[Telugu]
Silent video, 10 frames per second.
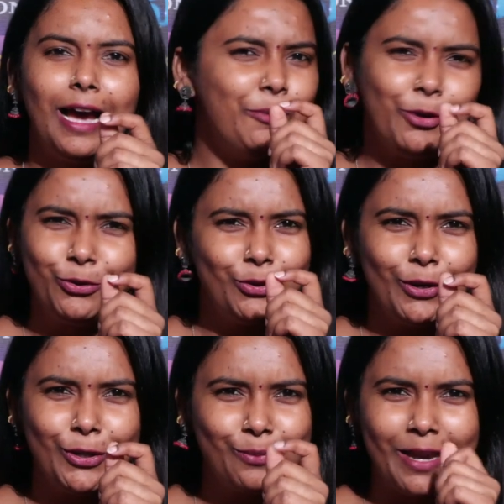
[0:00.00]
ఆమె
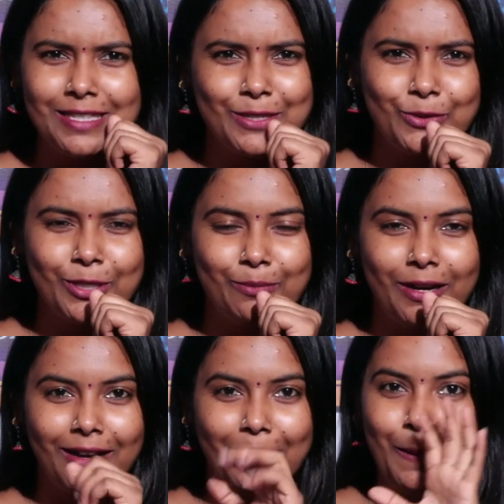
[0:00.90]
గొంతులో ఏదో మ్యాజిక్
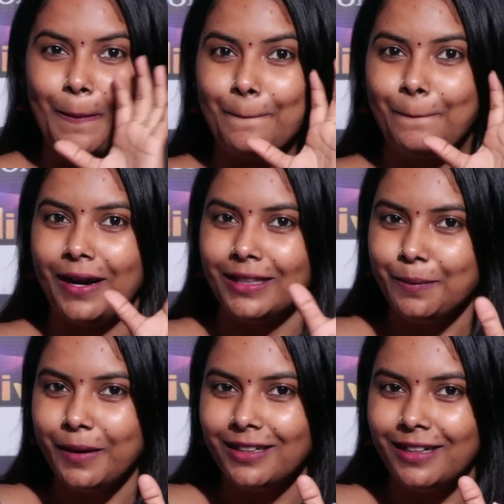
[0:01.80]
ఉందబ్బా పాత
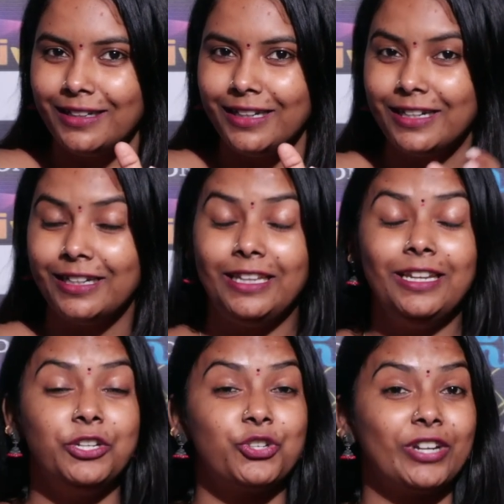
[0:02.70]
పాటలన్నింటినీ
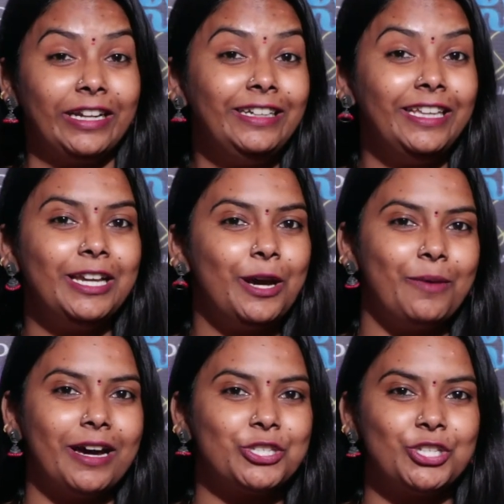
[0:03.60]
ట్రెండీగా
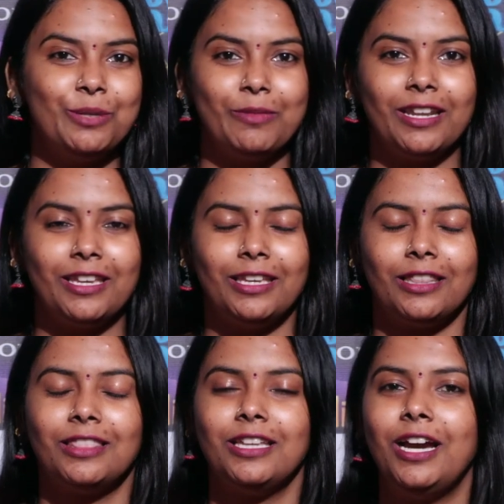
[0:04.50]
మార్చి మనకి
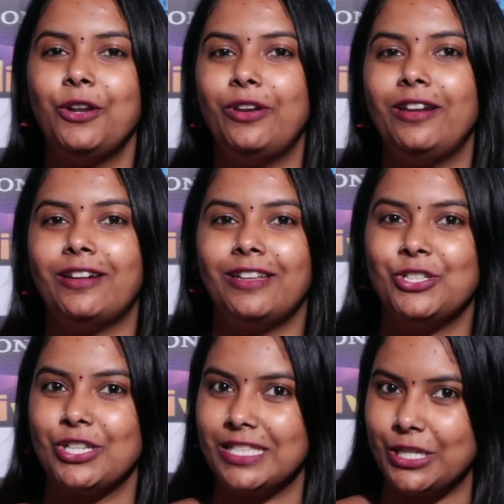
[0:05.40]
ఎంతగానో
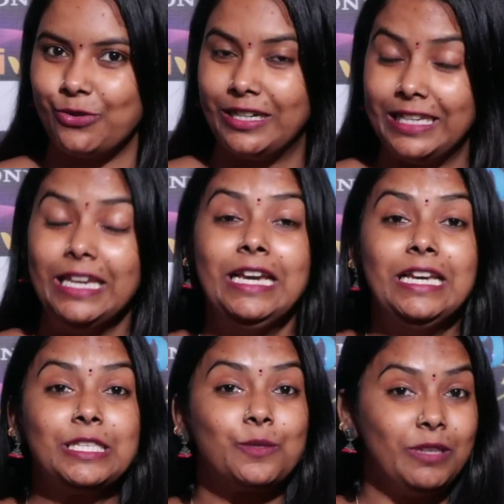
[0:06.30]
ఎంటర్టైన్ చేసినటువంటి
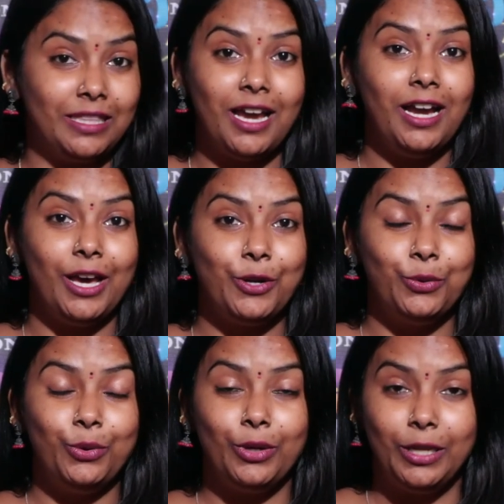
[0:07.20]
స్మిత
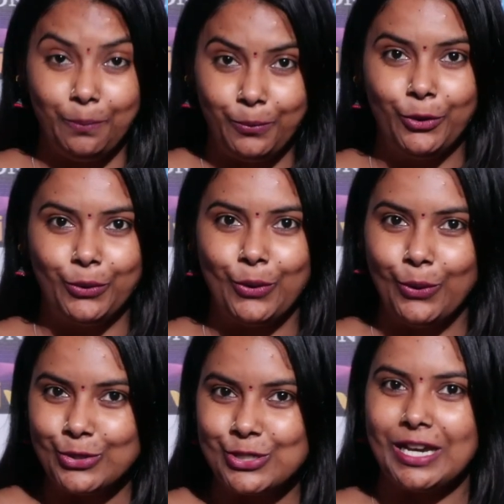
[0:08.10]
గారు ఇప్పుడు
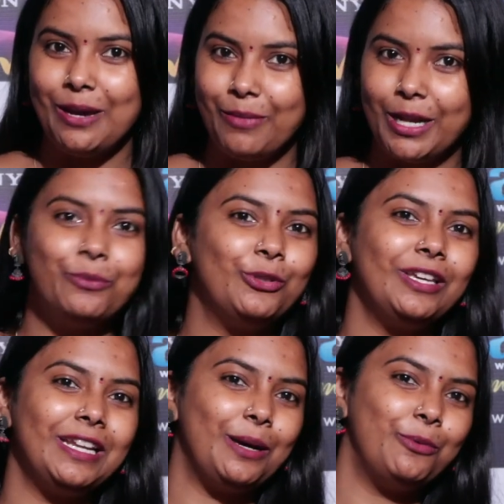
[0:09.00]
హోస్ట్గా మన
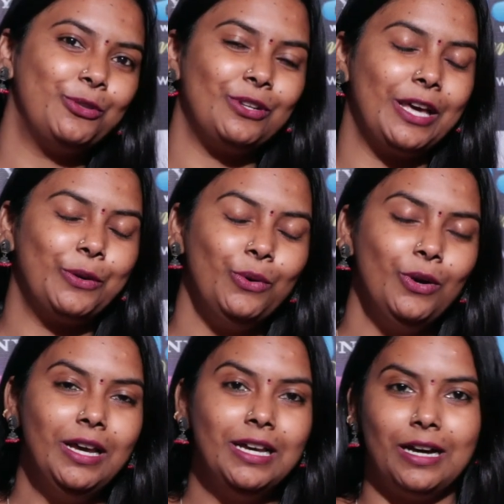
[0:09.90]
ముందుకి రాబోతున్నారు
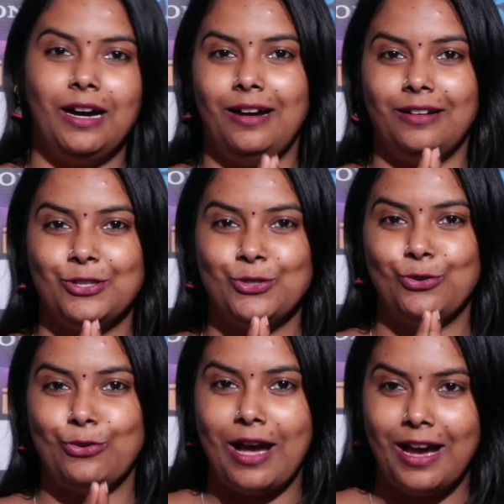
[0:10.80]

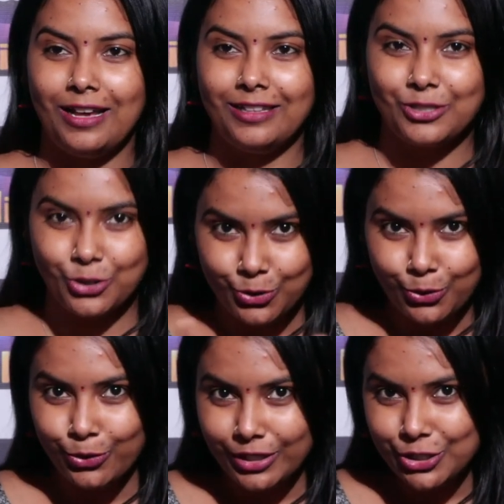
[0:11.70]
సో ఆ
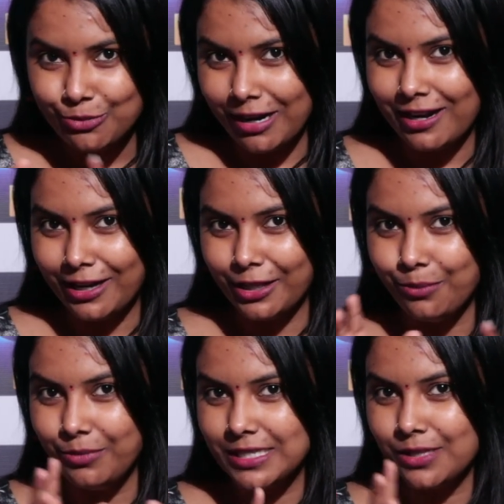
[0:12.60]
షో గురించి
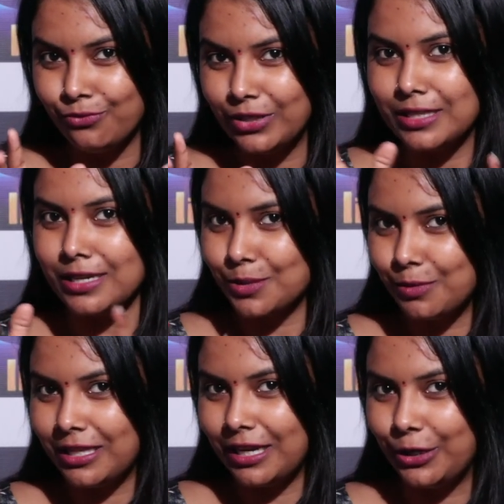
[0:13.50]
మాట్లాడదాం నిజం విత్
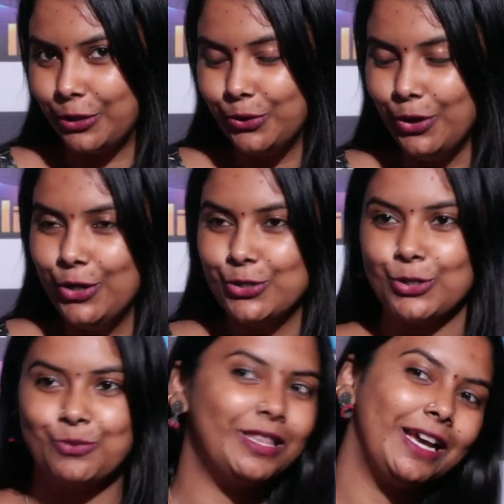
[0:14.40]
స్మిత అంటూ
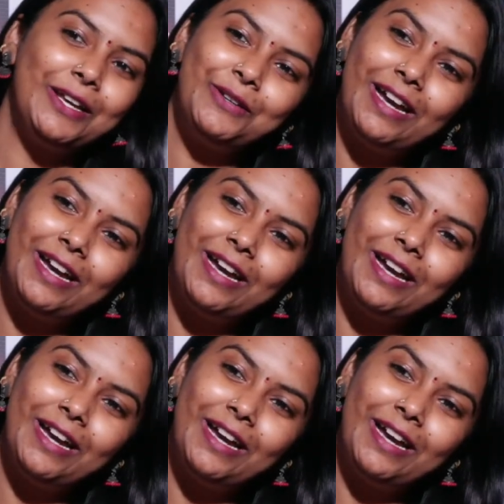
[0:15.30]
సో స్మిత గారు